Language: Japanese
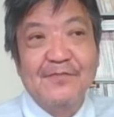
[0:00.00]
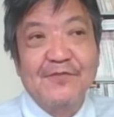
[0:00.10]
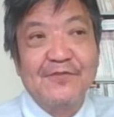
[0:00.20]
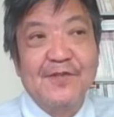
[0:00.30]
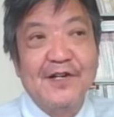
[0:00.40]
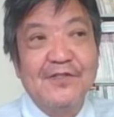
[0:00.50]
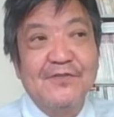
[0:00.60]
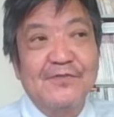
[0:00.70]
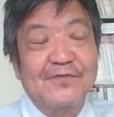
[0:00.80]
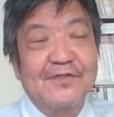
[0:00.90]
僕舞
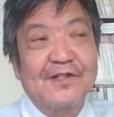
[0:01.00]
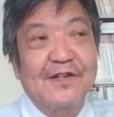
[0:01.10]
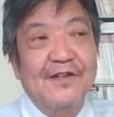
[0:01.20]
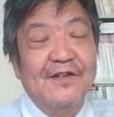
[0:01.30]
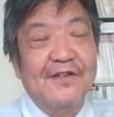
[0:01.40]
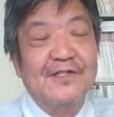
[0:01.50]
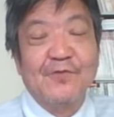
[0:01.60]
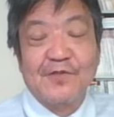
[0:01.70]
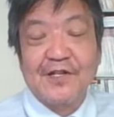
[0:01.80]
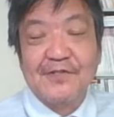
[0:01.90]
鶴って行った
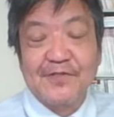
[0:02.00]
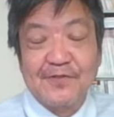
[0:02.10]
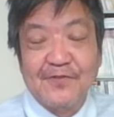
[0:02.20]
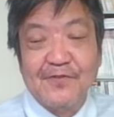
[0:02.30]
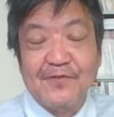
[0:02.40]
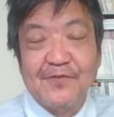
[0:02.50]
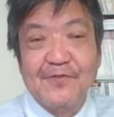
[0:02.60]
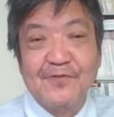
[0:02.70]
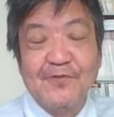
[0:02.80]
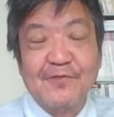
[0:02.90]
ことないですけ
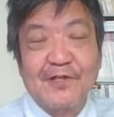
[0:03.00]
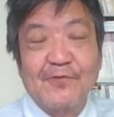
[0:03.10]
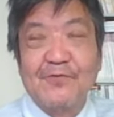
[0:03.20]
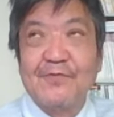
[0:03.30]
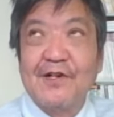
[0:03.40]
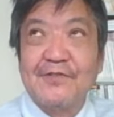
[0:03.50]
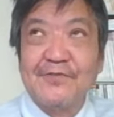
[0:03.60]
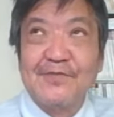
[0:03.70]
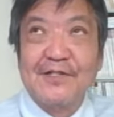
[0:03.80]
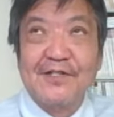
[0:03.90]
ど通ったことはあ
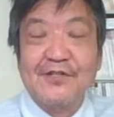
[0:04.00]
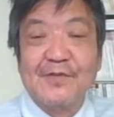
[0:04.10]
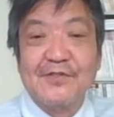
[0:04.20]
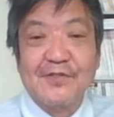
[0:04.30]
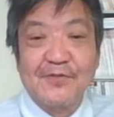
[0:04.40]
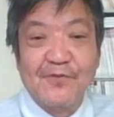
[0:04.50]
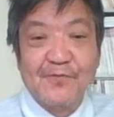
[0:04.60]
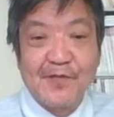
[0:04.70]
るような気がしますけど